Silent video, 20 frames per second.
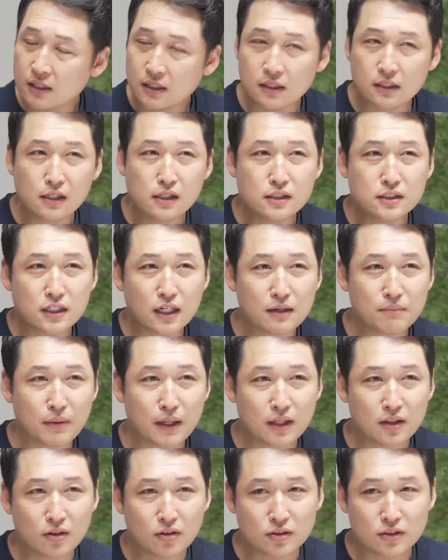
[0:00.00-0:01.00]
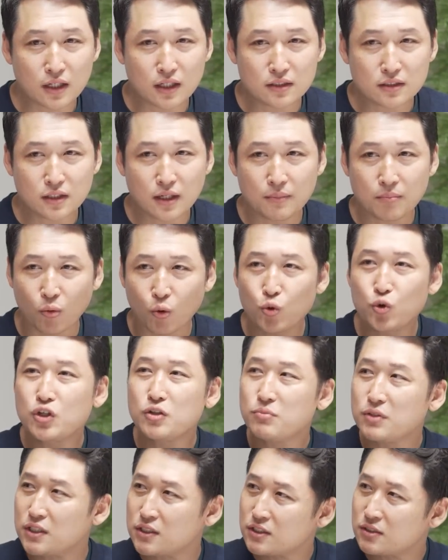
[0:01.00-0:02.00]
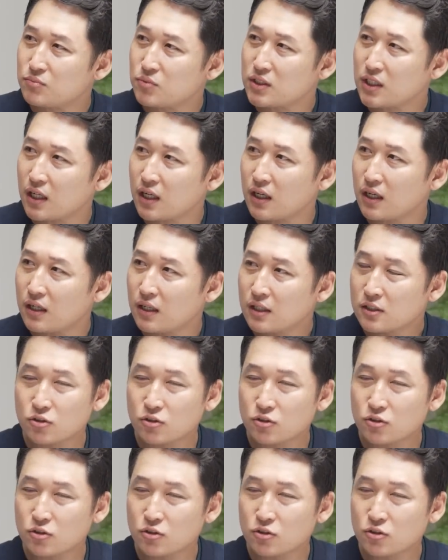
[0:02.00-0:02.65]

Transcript: 네. 1차 벤더사들의 모임이 있습니다. 네.